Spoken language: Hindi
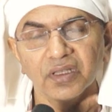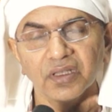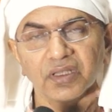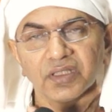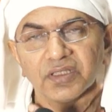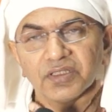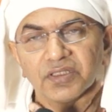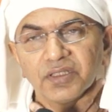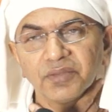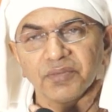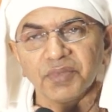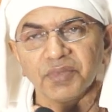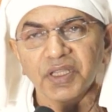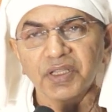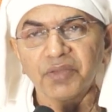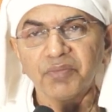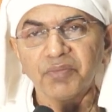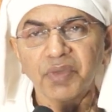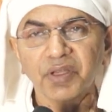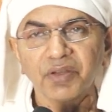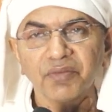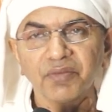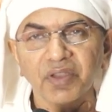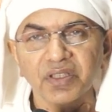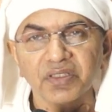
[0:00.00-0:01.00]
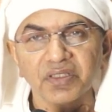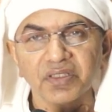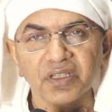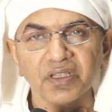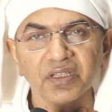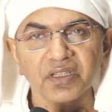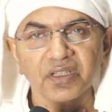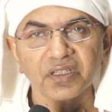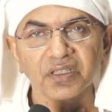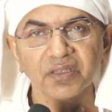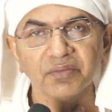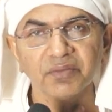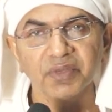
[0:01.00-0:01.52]
कि जब एक बनवासी
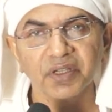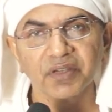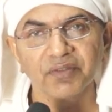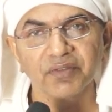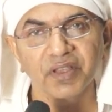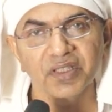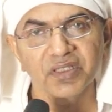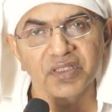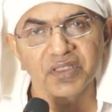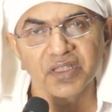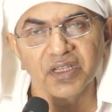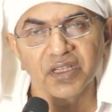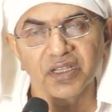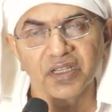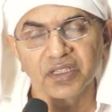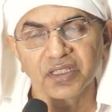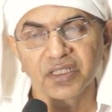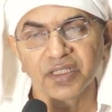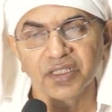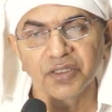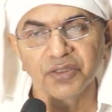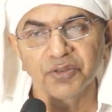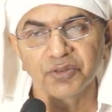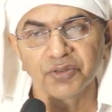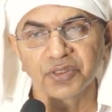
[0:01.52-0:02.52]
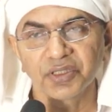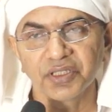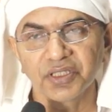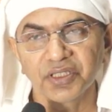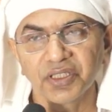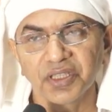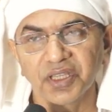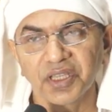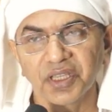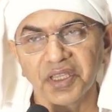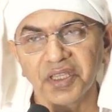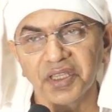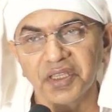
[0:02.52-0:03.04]
लड़की बनवासी लड़की होती
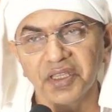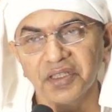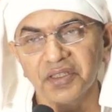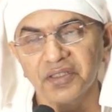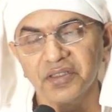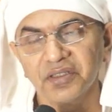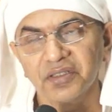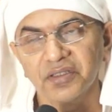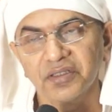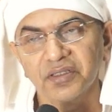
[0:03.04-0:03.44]
है